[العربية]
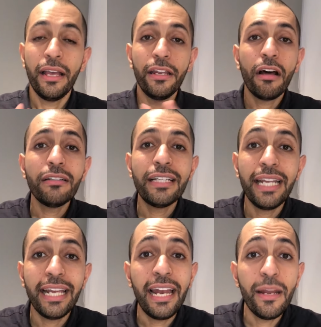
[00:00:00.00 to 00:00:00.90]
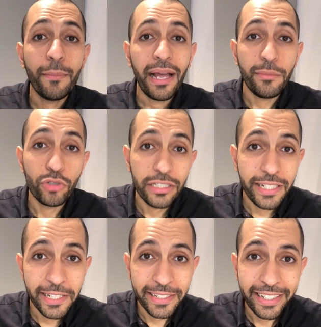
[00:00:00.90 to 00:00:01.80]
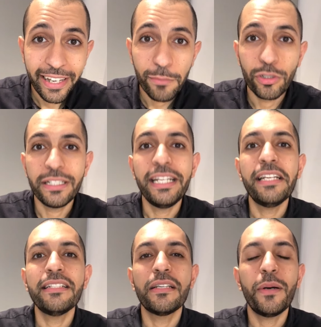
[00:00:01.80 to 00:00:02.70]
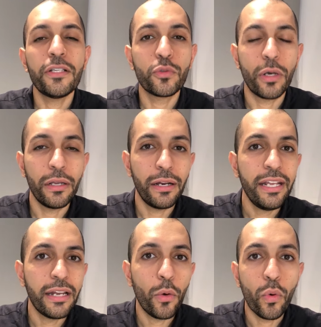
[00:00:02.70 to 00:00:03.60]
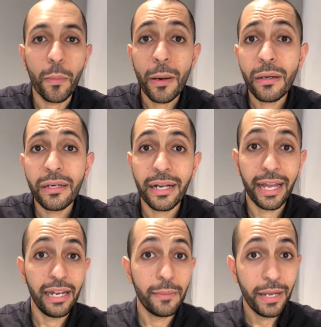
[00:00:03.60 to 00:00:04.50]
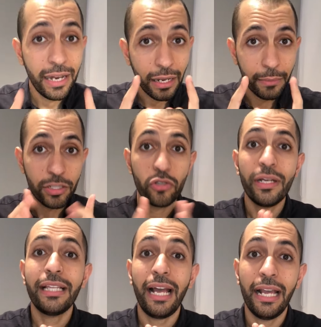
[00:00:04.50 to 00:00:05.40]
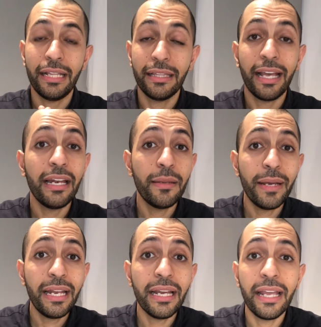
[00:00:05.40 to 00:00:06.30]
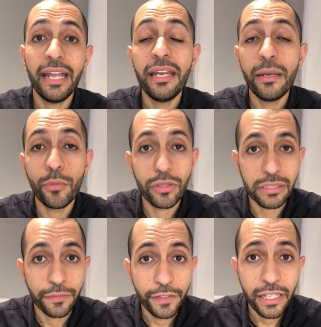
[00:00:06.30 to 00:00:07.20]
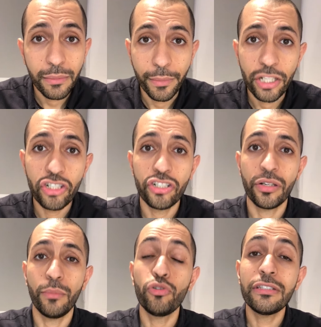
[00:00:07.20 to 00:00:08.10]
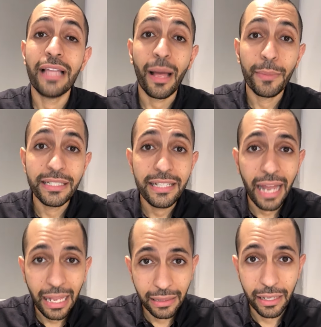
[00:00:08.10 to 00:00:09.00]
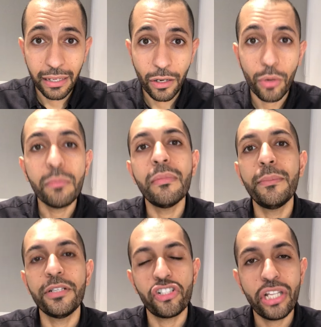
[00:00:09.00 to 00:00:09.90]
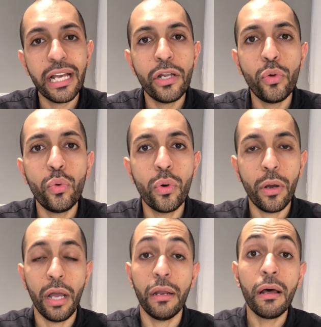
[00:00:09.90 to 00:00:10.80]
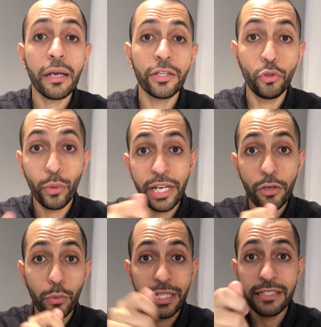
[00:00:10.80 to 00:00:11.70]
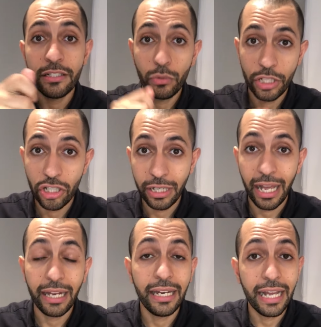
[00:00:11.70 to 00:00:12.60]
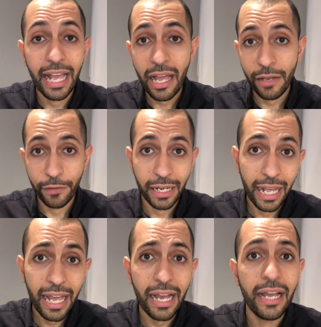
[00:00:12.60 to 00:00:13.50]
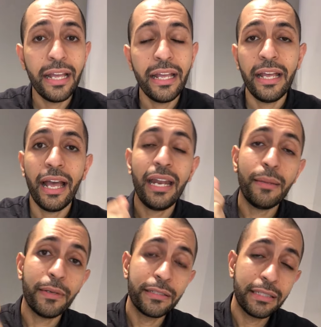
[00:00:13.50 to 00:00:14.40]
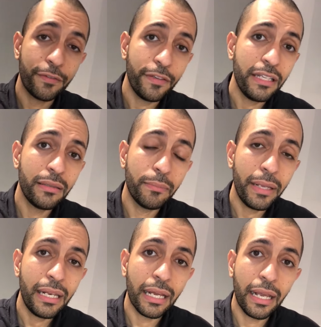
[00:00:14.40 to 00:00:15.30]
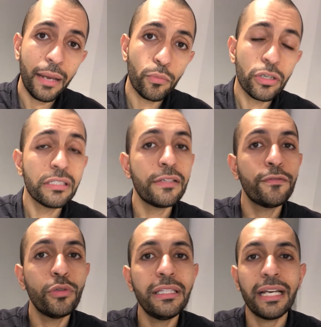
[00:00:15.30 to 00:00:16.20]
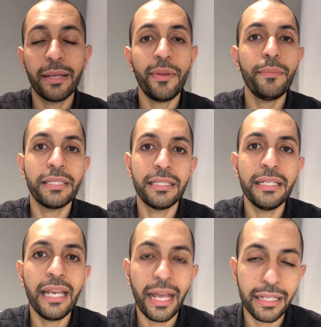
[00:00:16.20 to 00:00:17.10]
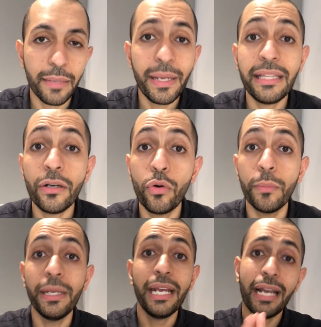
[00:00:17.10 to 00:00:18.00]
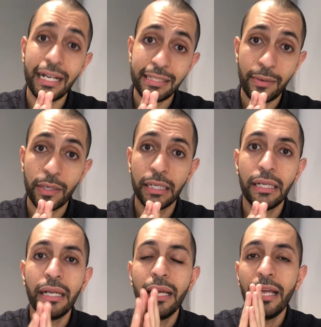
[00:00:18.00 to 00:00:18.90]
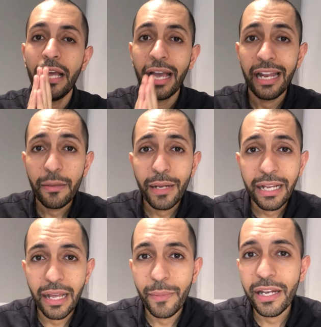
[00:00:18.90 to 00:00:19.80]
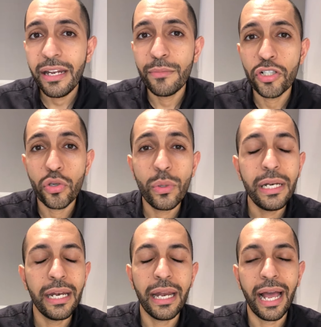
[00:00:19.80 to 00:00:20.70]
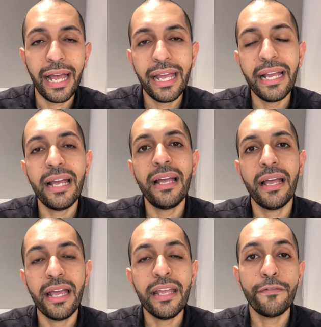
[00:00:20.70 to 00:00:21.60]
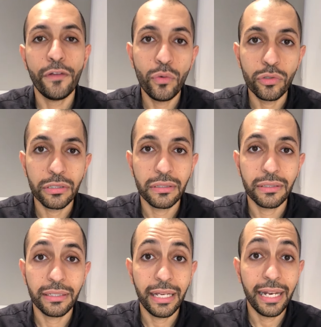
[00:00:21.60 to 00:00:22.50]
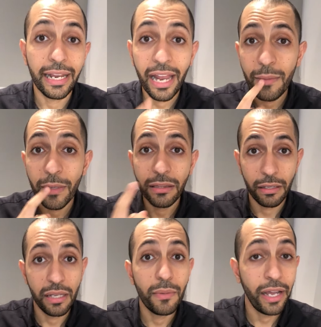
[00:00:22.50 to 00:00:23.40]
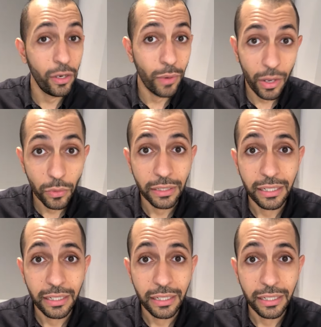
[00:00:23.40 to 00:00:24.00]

النهارده هنتكلم مع المديرين المديرين سواء صغيرين او كبار خلي بالك من شويه حاجات خلي بالك ان الموظفين مش مستعبدين عندك هم بيشتغلوا علاقه وين وين سيتويشن يعني نجاح في نجاح انا بستفيد منك كموظف وانت كمان بتديني خدماتك وبننجح سوا خلي بالك كمان ان مش كل حاجه هي فلوس الكلمه الطيبه حلوه قوي